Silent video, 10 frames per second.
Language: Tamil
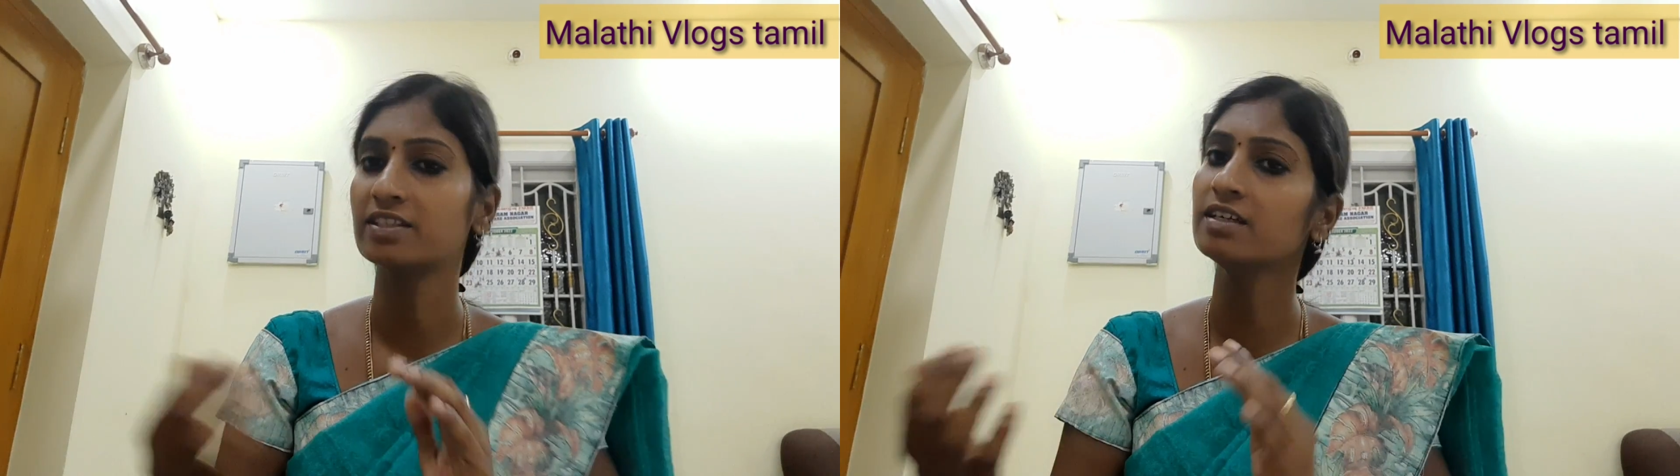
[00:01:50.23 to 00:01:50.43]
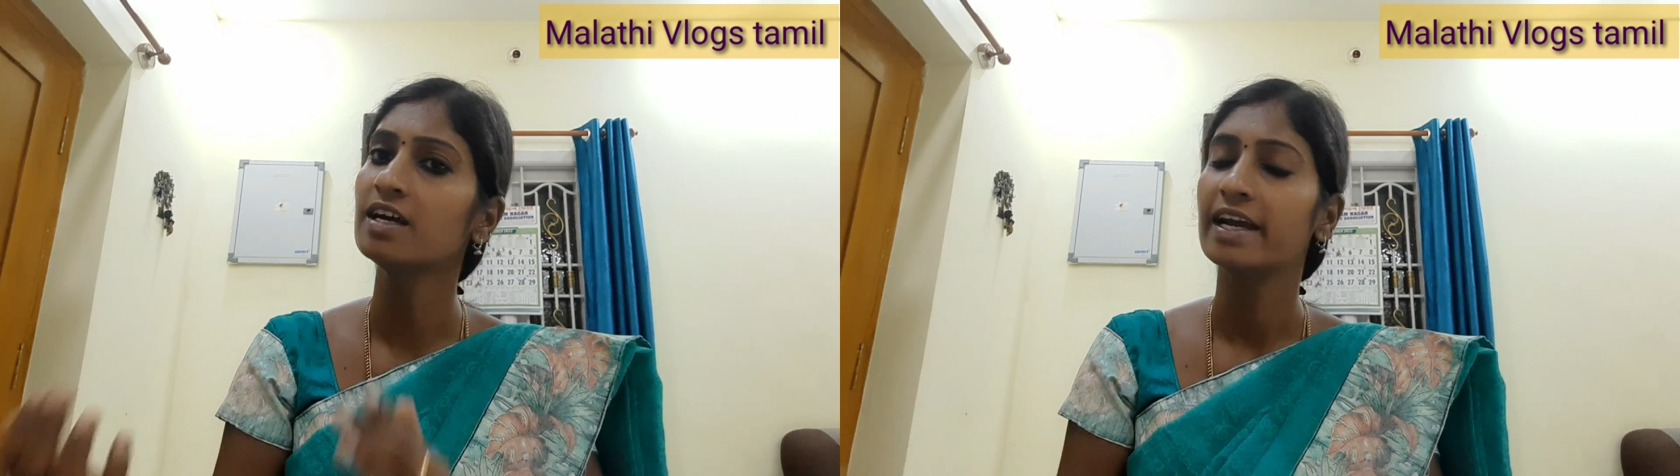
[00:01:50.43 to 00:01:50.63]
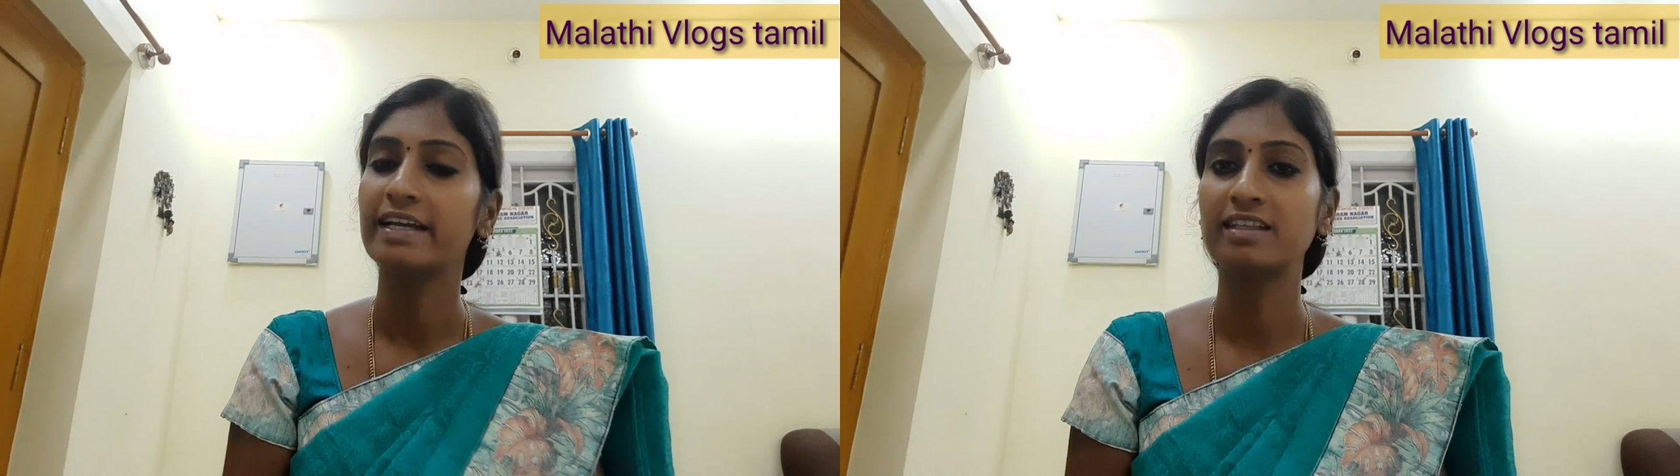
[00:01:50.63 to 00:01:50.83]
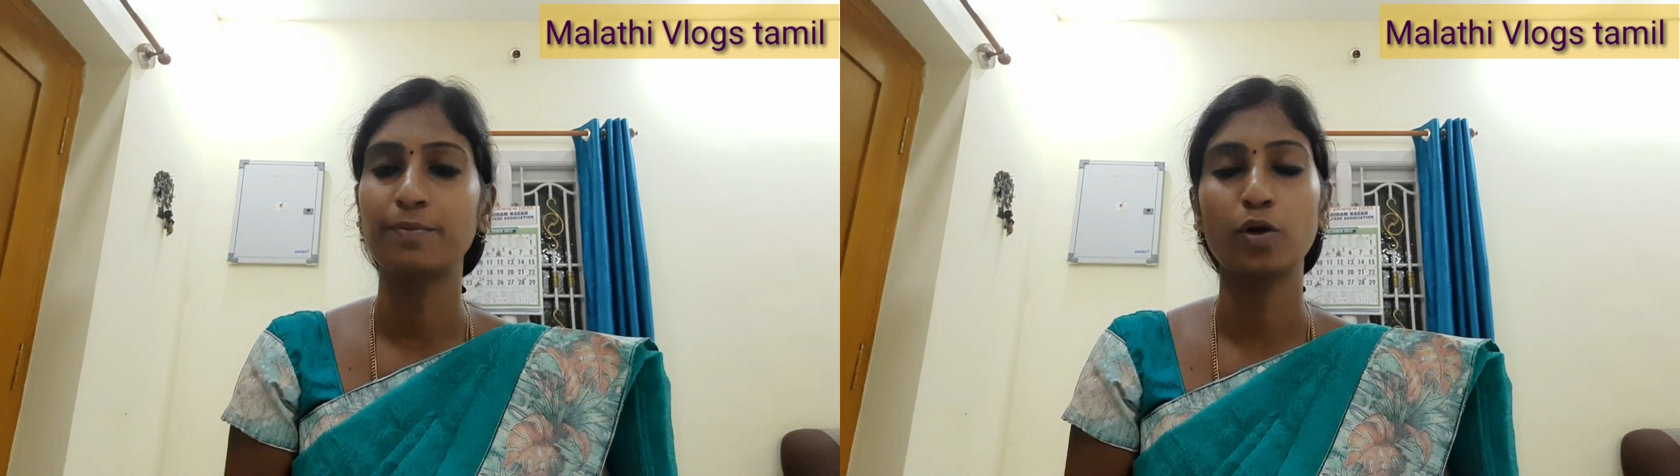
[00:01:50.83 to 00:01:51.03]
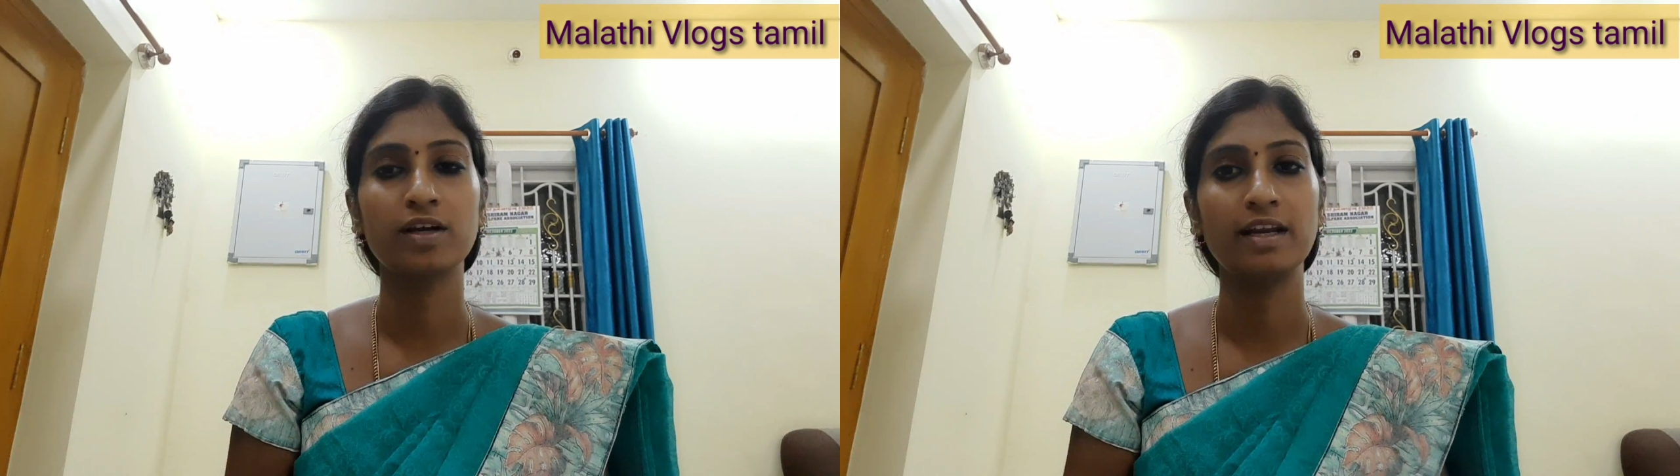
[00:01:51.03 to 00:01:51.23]
வந்து இந்த
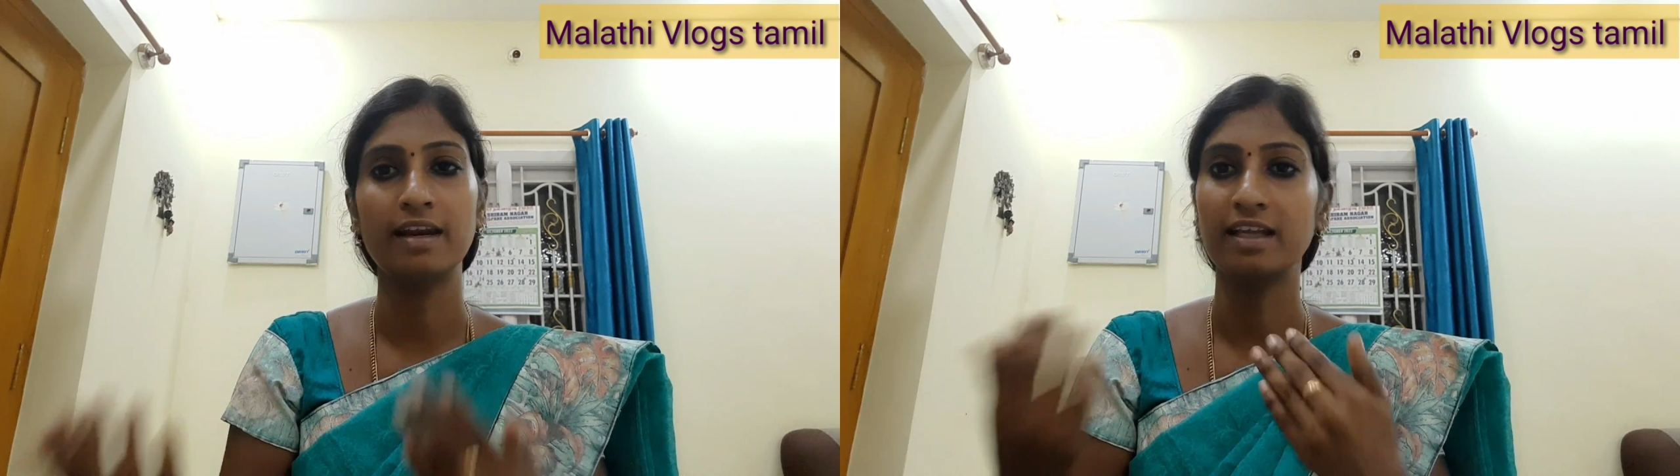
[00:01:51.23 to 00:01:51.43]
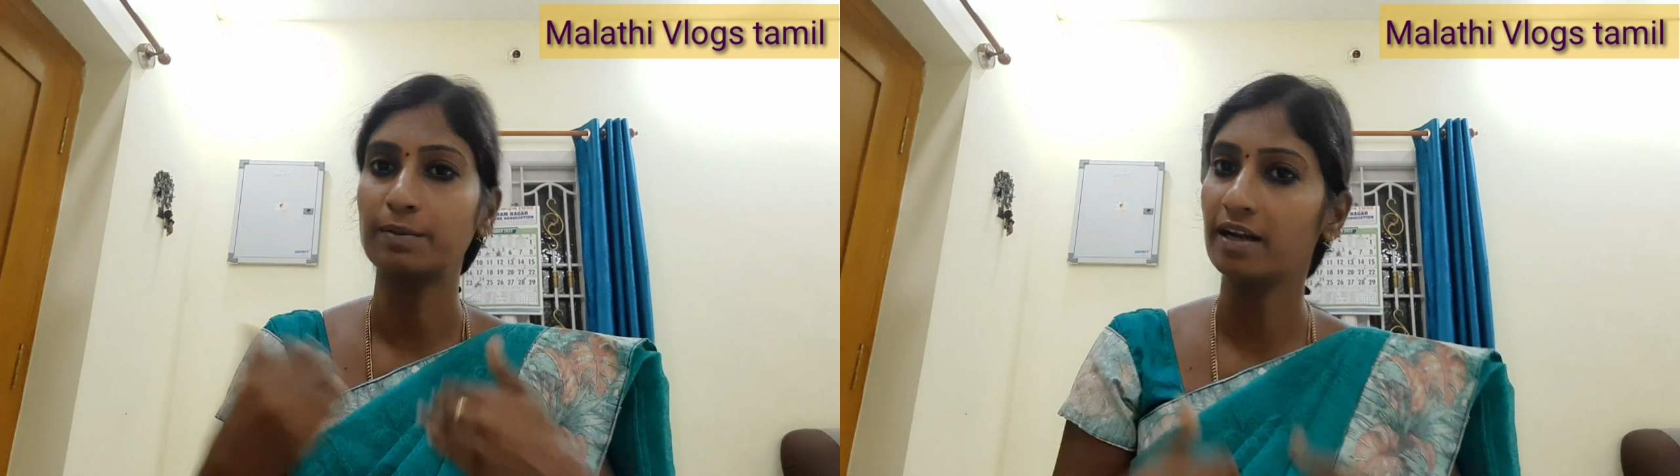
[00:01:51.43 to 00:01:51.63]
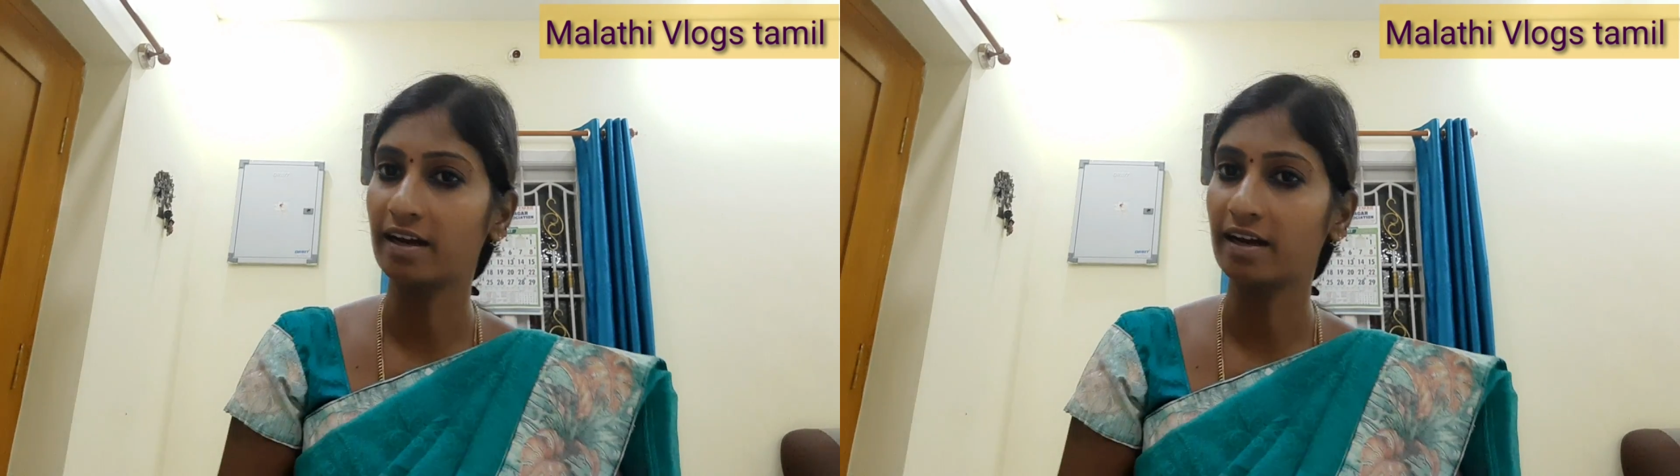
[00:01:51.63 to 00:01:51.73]
பொருட்கள் எல்லாத்தையுமே